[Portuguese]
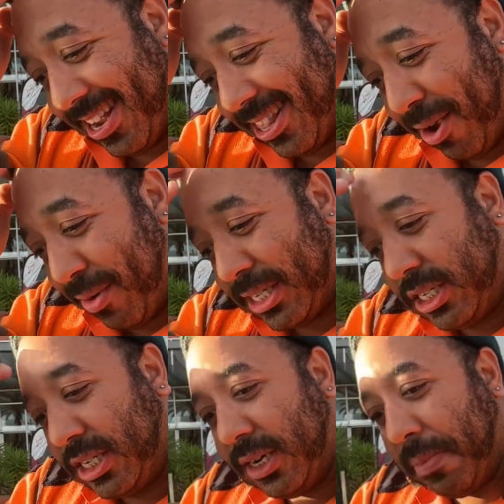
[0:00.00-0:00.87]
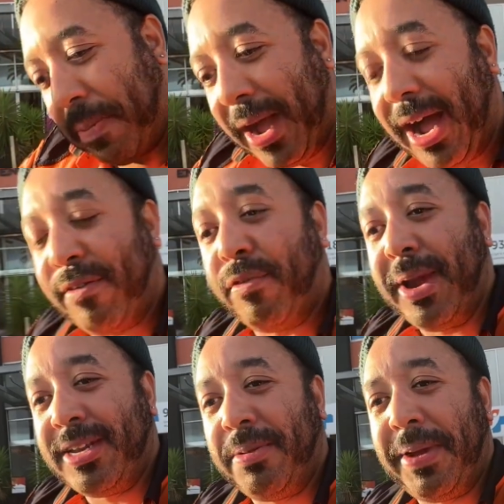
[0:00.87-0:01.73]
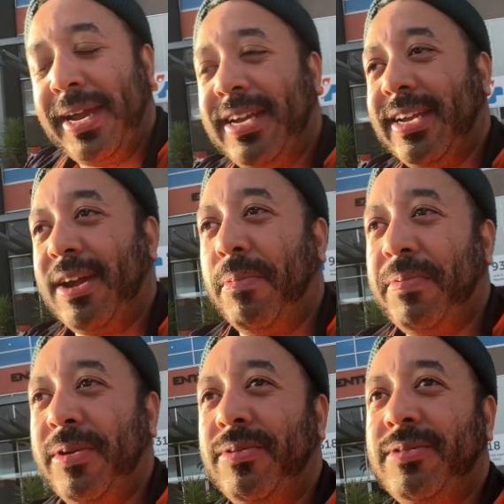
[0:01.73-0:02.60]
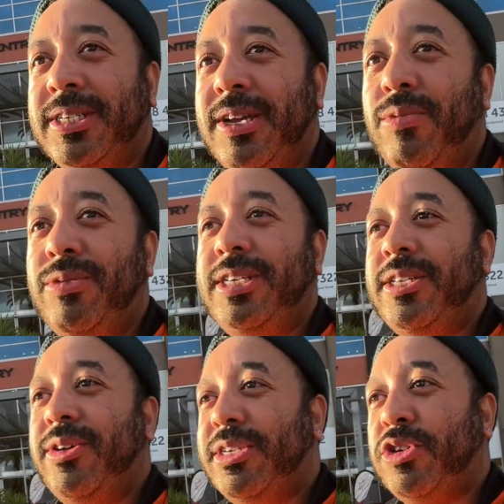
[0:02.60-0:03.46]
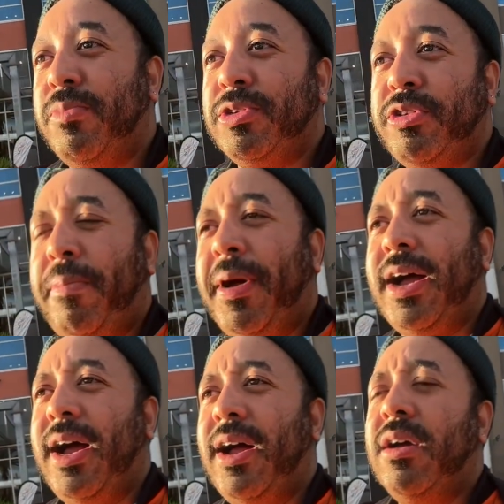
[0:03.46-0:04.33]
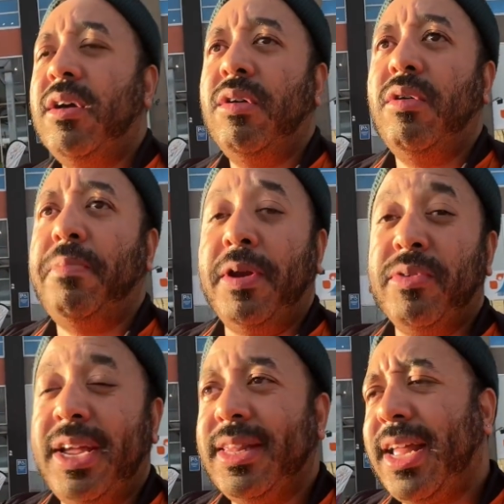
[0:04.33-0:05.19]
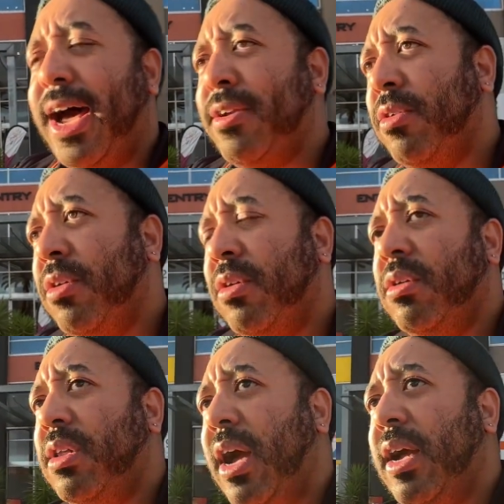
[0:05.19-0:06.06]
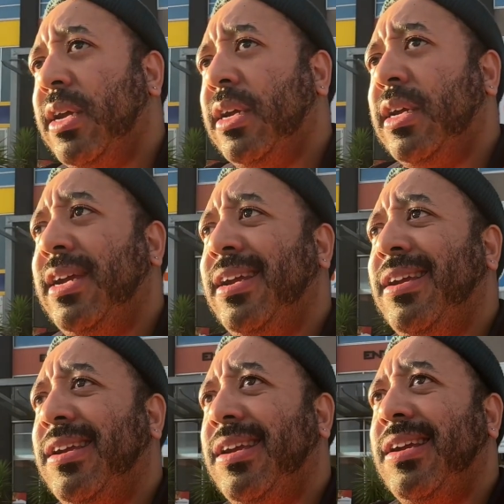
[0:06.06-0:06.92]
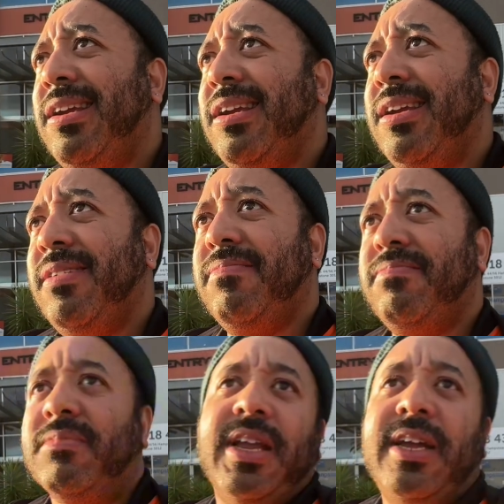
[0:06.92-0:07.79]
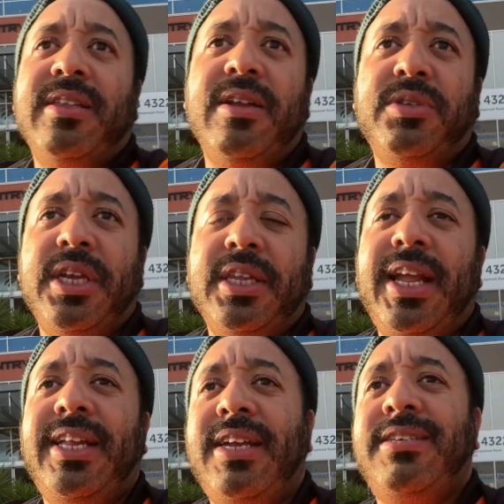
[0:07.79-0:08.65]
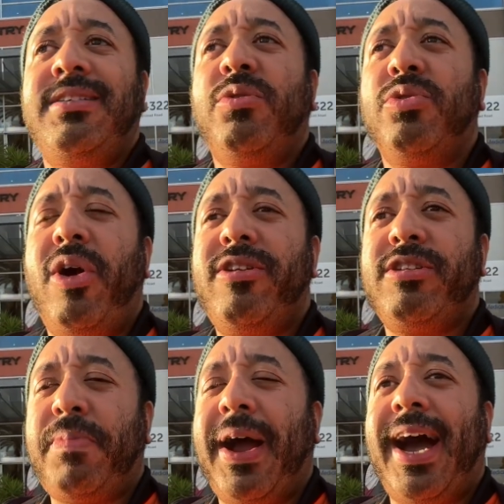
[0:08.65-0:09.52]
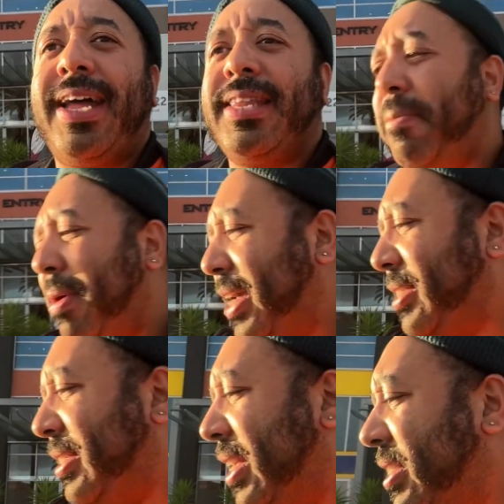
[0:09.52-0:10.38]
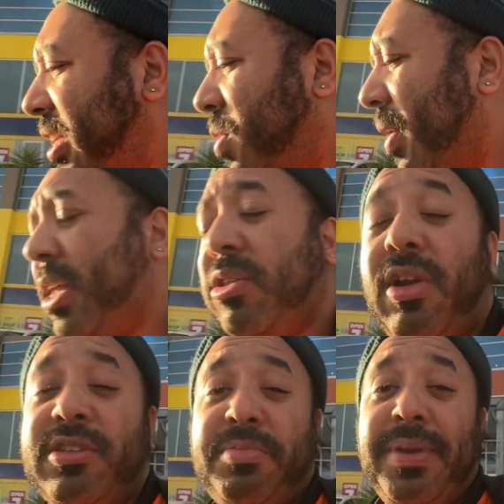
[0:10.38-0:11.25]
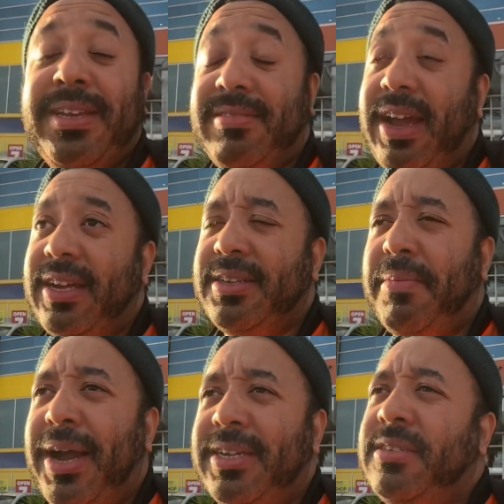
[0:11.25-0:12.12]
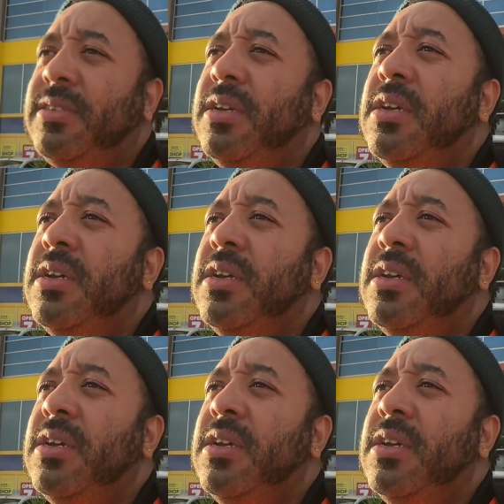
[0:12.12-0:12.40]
Então a gente pagava o Medibank, que é o plano de saúde, então a gente começou a pagar o plano dentário, tá? E que né, deu 75 dólares para cada a mais, 150 dólares mensais a mais.